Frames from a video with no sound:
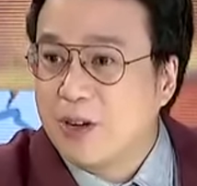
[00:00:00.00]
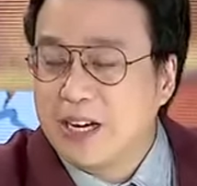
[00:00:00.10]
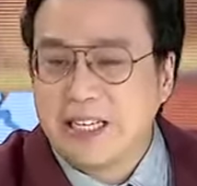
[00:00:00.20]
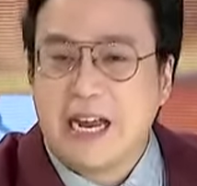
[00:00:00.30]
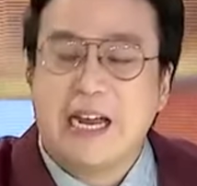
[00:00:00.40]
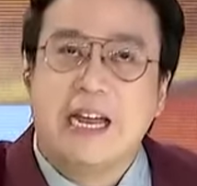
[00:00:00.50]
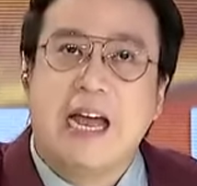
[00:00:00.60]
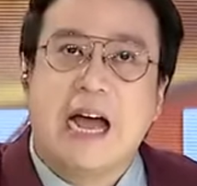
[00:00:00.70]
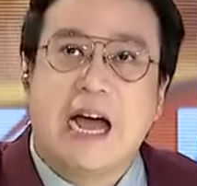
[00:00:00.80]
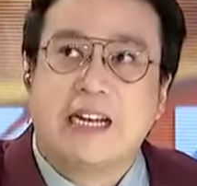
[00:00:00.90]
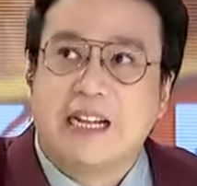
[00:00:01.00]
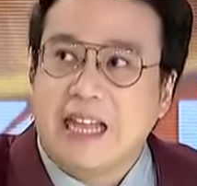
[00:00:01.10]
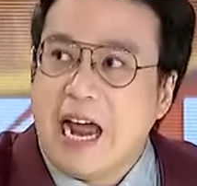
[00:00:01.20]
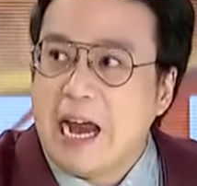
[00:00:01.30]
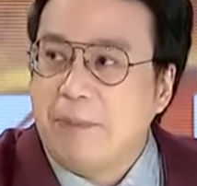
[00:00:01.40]
Kasi at the
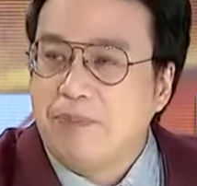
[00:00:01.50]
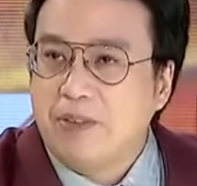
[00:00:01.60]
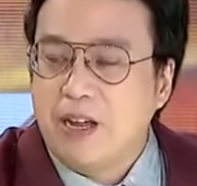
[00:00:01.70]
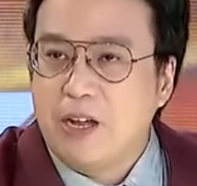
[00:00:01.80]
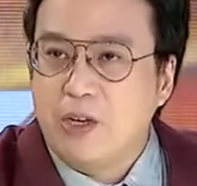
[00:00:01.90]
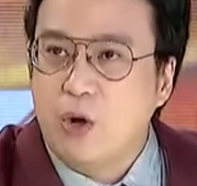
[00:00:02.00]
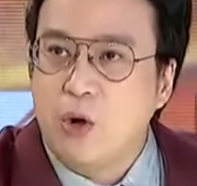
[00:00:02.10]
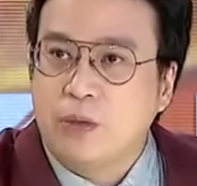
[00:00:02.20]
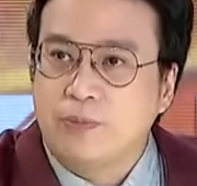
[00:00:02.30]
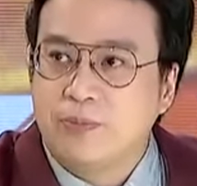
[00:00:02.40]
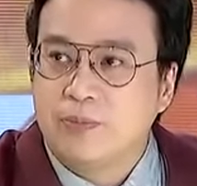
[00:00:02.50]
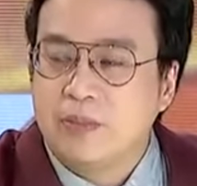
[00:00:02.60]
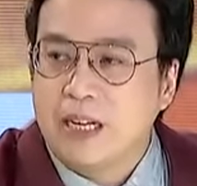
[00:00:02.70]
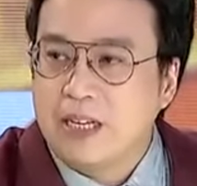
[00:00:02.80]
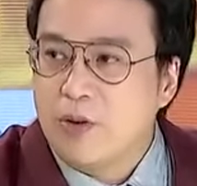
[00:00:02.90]
time, nung,
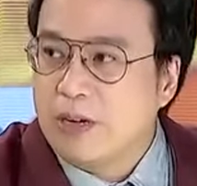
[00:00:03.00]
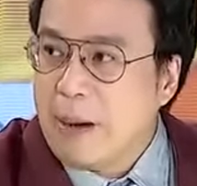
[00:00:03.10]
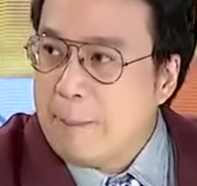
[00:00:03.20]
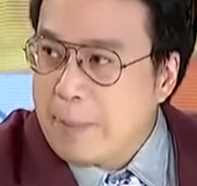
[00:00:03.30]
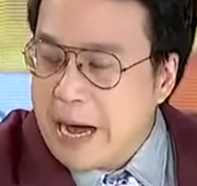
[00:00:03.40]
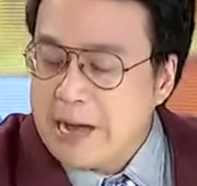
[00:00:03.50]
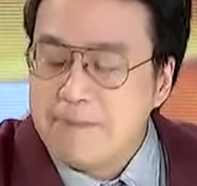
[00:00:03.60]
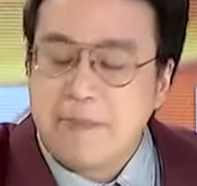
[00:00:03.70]
nung campaign